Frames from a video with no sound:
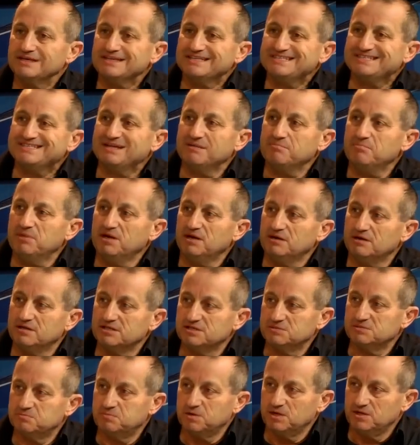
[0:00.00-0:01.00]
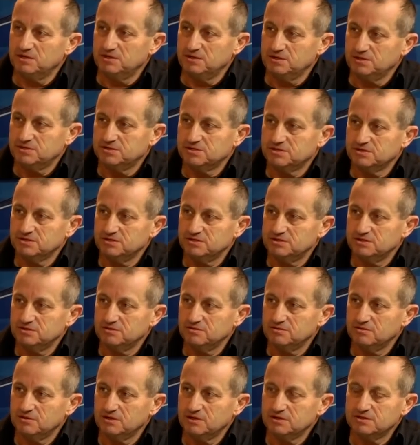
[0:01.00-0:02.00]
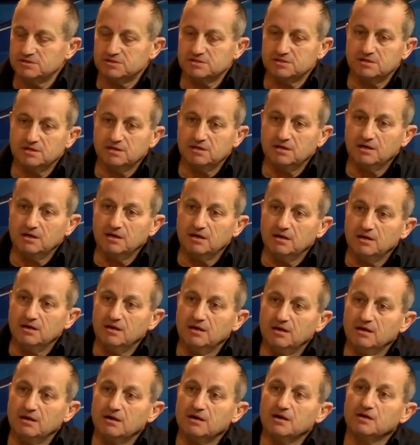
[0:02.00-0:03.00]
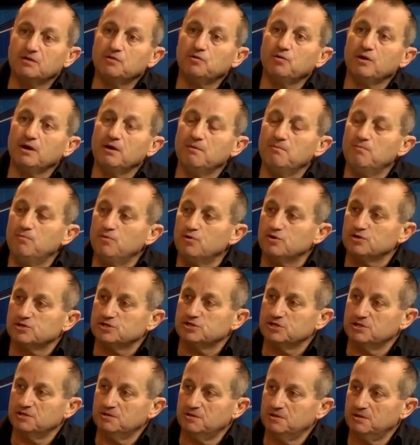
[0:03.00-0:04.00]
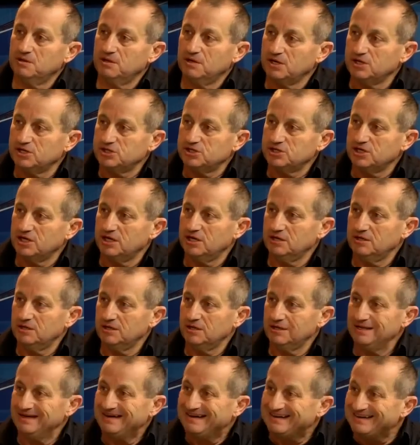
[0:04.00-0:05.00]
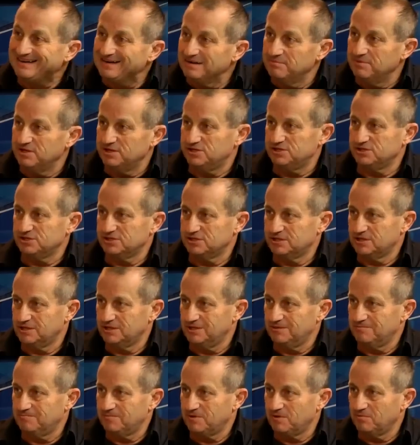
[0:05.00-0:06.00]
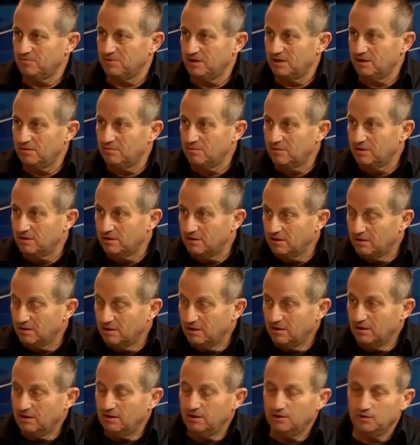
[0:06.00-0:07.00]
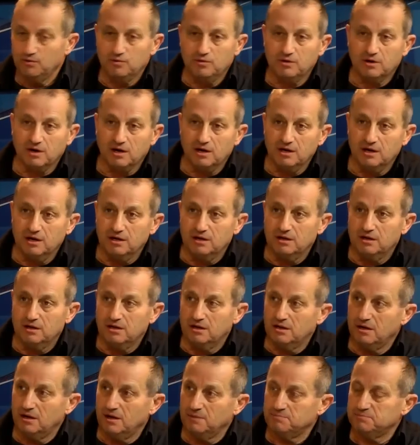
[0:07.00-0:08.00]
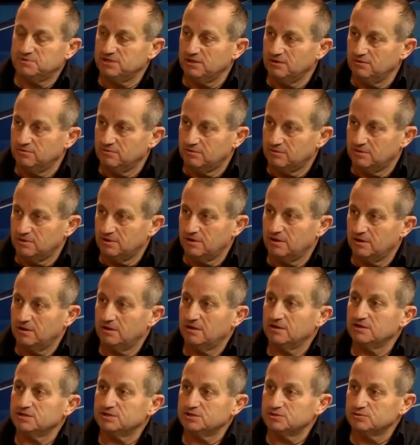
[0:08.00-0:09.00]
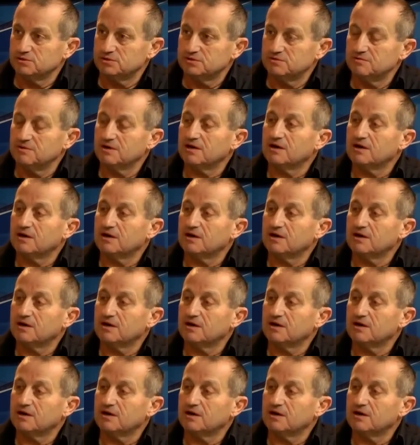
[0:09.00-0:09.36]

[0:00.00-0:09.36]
Стабильность политической ситуации, которая может решать экономические проблемы на Украине абсолютно отсутствие